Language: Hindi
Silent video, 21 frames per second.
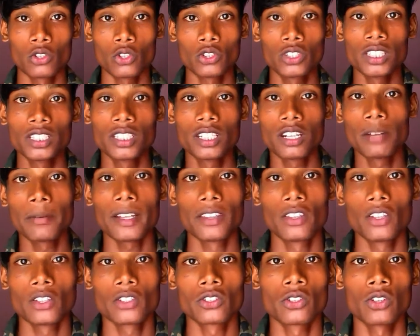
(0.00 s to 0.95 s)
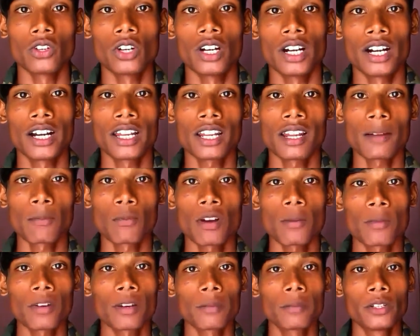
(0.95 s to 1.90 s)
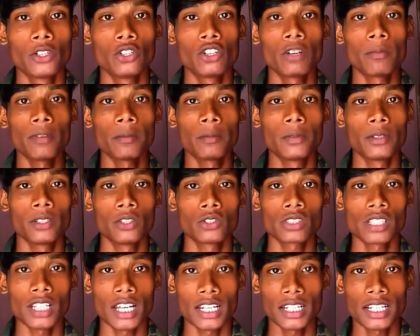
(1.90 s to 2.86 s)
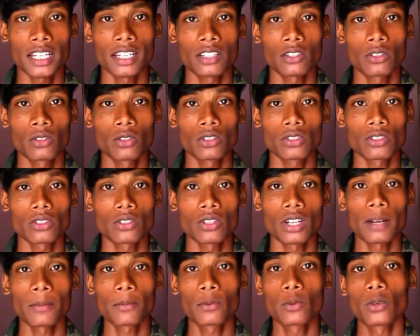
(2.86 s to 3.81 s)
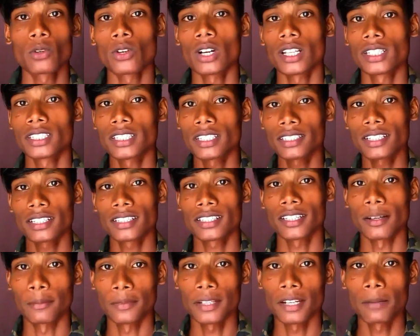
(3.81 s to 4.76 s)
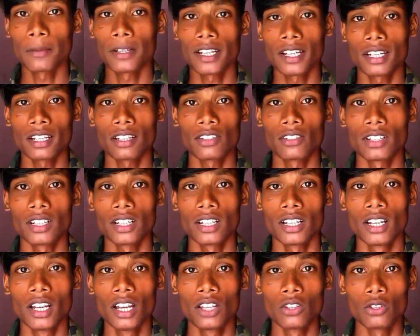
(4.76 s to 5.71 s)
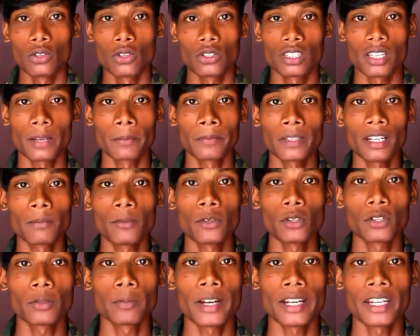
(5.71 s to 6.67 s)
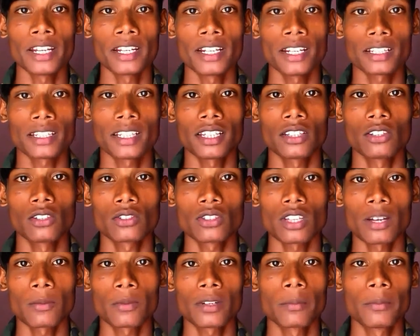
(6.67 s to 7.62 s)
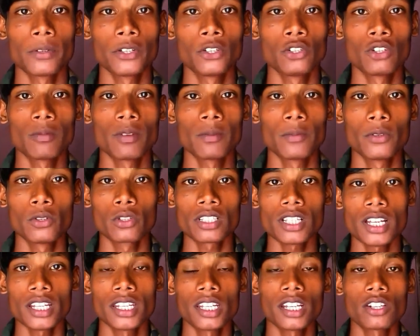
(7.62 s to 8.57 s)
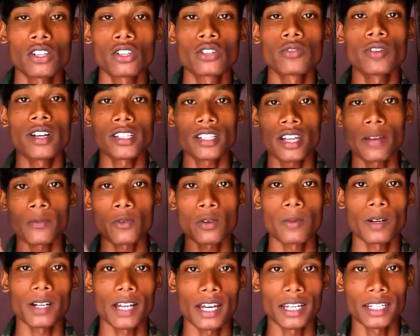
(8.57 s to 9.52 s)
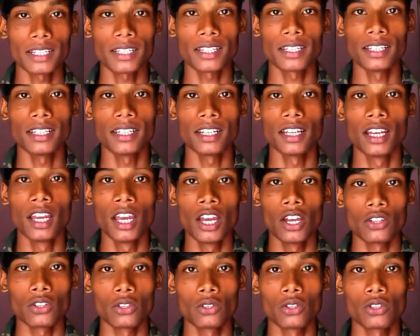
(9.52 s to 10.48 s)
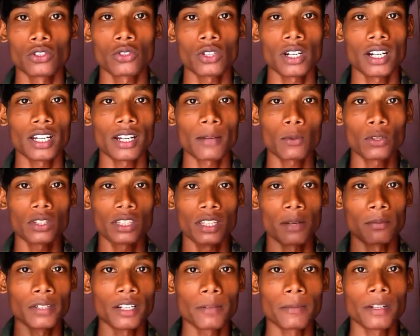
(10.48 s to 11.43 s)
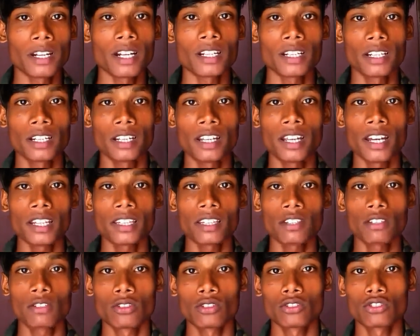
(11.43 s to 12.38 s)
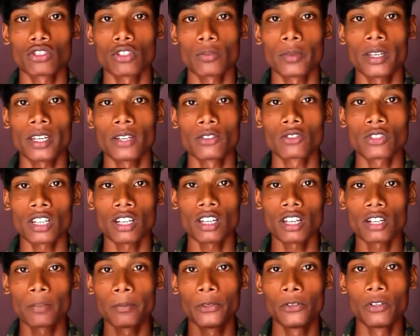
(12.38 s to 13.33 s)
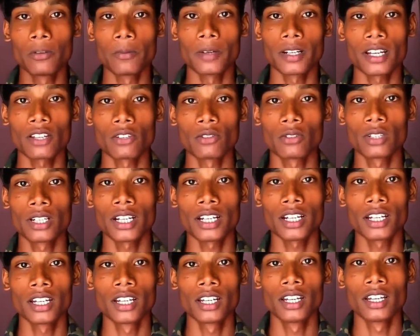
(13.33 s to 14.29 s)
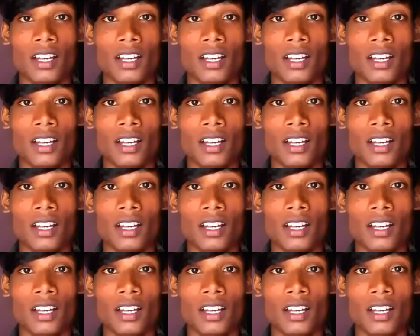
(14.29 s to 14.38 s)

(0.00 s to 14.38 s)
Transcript: तो तीसरी बात दोस्तों अगर आपको आपका वीडियो में व्यूज़ लाना है तो दोस्तों आपको अच्छा सा थंबनेल बनाना होगा तो थंबनेल बहुत मायने रखता है दोस्तों आपके वीडियो में व्यूज़ लाने के लिए और वॉच टाइम को बढ़ाने के लिए तो दोस्तों अगर आपको थंबनेल बनाने नहीं आता तो दोस्तों मैं उसके लिए एक वीडियो बना दूंगा